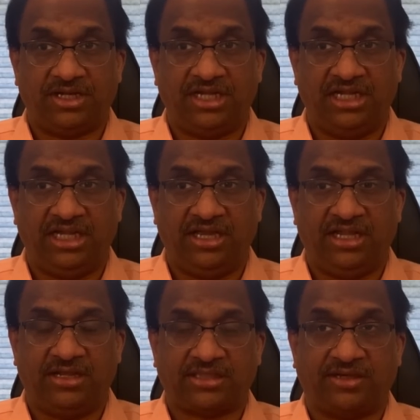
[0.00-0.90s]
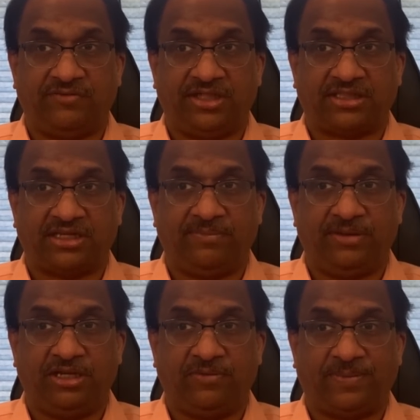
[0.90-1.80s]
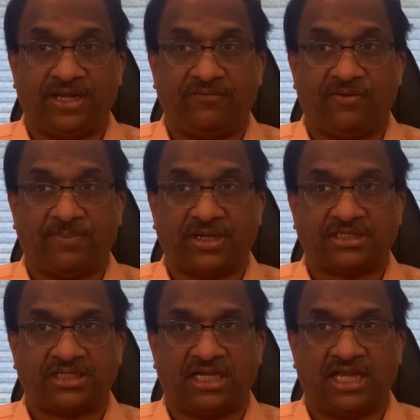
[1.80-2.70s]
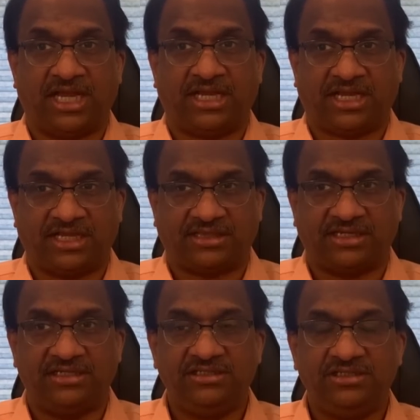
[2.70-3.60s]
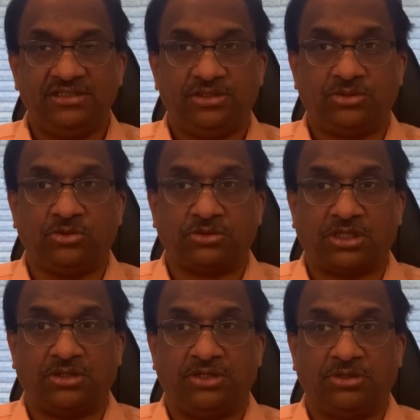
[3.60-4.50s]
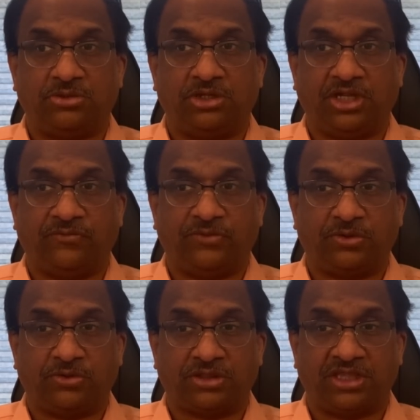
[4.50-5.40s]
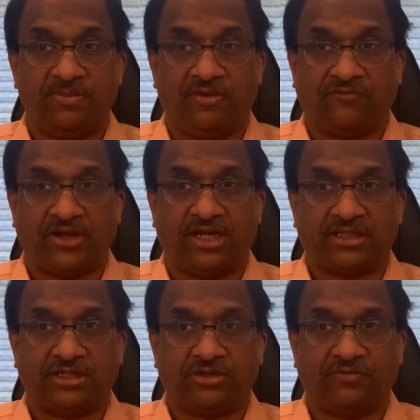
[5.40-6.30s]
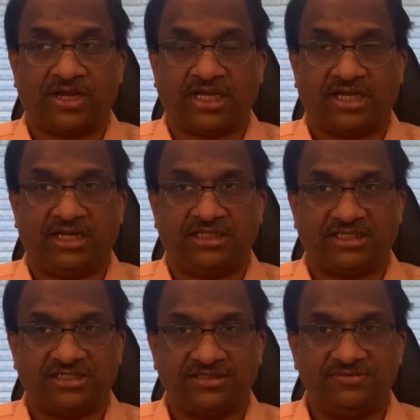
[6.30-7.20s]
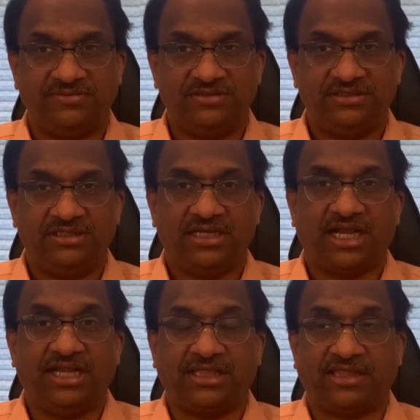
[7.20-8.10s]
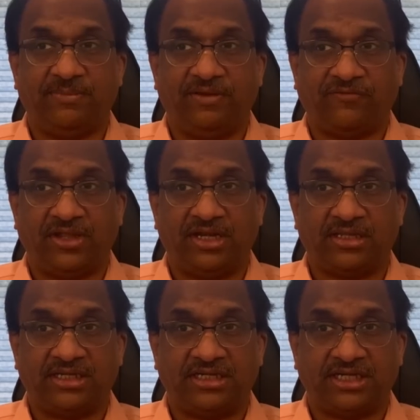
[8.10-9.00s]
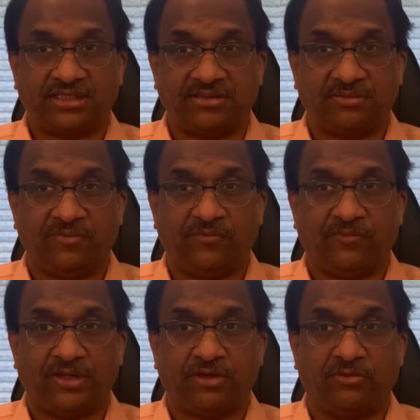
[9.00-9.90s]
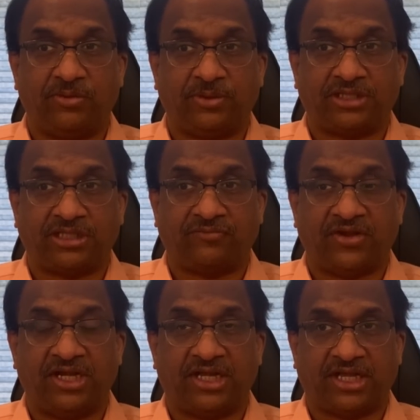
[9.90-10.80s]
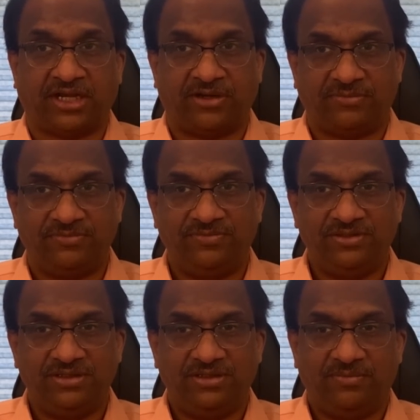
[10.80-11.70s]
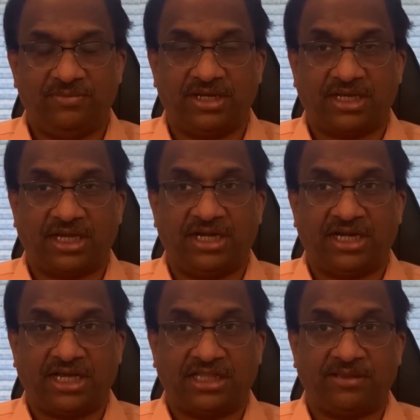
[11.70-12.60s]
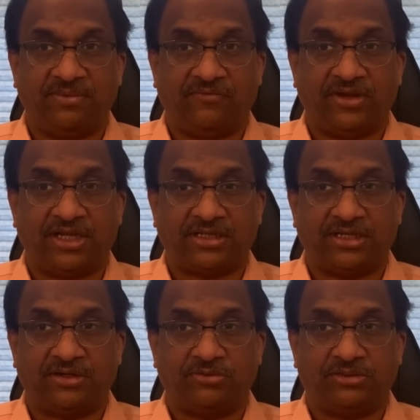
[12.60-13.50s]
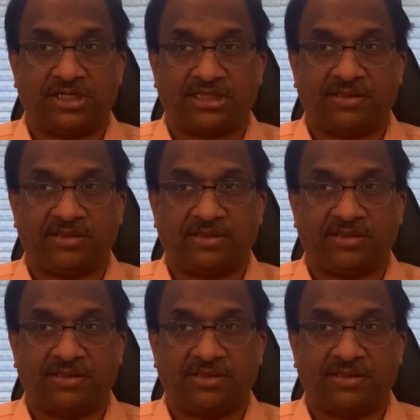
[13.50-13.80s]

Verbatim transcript: ఢిల్లీ సర్వీసుల బిల్లు పైన విపక్షాల ఐక్యత టూ థౌజండ్ ట్వంటీ ఫోర్కు సెమీఫైనల్స్ అంటూ వ్యాఖ్యానాలు చేశారు కానీ సెమీఫైనల్స్ అంటే అర్థం సెమీఫైనల్ ఓడిపోతే ఫైనల్కి రారు మరి కర్ణాటక సెమీఫైనల్స్ అన్నారు గుజరాత్